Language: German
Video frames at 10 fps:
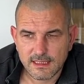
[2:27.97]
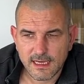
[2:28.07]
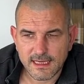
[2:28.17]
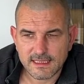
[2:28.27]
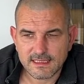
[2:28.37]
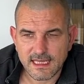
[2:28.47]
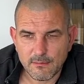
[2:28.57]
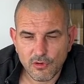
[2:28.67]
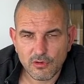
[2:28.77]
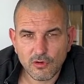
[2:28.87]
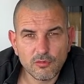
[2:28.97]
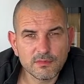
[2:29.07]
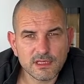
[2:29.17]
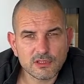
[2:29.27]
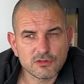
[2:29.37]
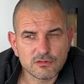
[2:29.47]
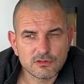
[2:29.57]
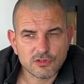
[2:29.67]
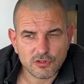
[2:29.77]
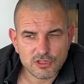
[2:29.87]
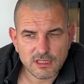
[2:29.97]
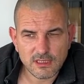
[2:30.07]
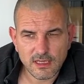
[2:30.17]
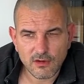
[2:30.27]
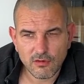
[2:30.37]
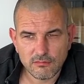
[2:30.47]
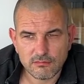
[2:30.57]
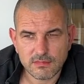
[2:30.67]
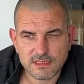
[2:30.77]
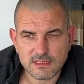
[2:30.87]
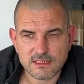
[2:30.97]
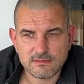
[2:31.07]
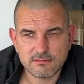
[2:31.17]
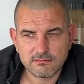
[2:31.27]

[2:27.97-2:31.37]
eine Dämmung um den Schornstein herum ist aus